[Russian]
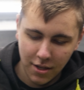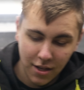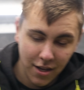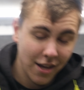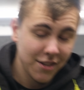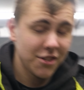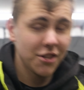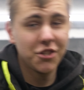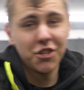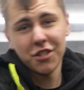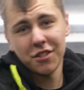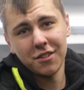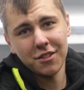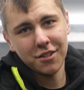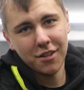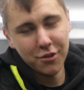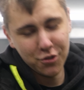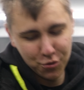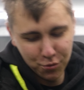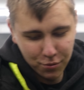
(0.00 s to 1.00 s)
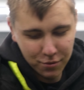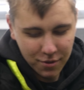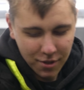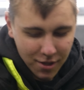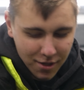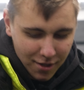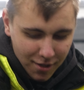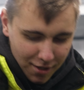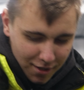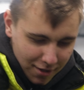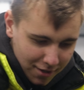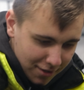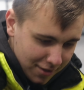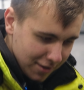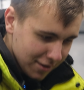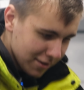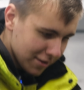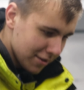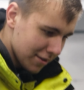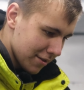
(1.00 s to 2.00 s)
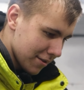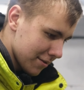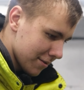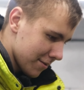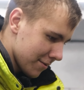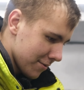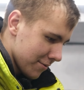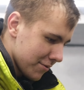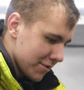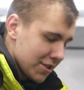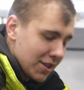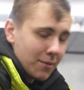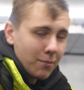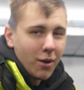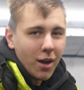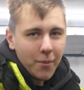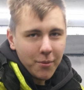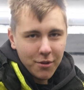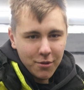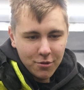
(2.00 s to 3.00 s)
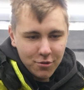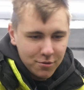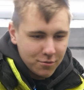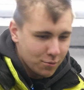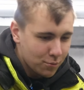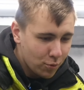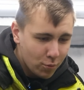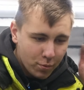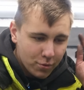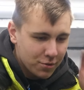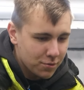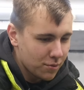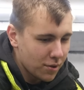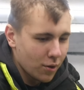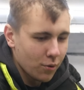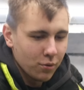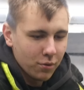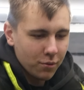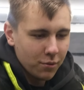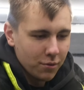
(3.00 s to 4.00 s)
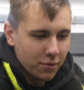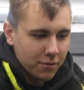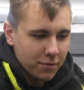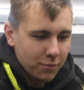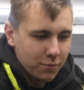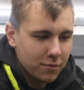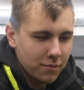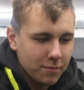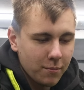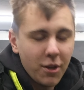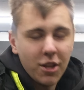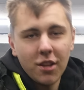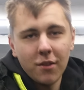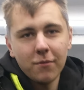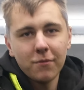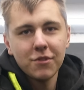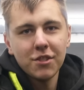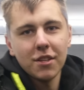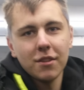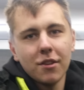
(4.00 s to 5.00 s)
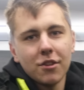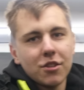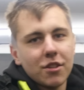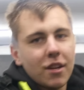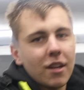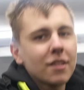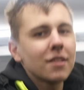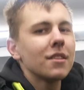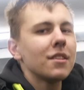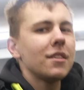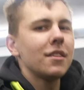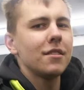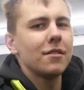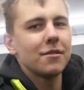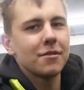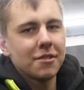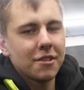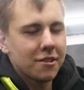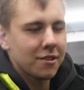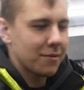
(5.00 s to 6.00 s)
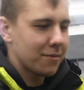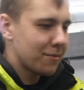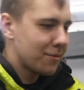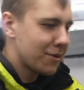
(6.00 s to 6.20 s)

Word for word: Хотя, честно скажу, вот все бабки тупо сюда уходят. Вот, вот мне там все даже родные, все там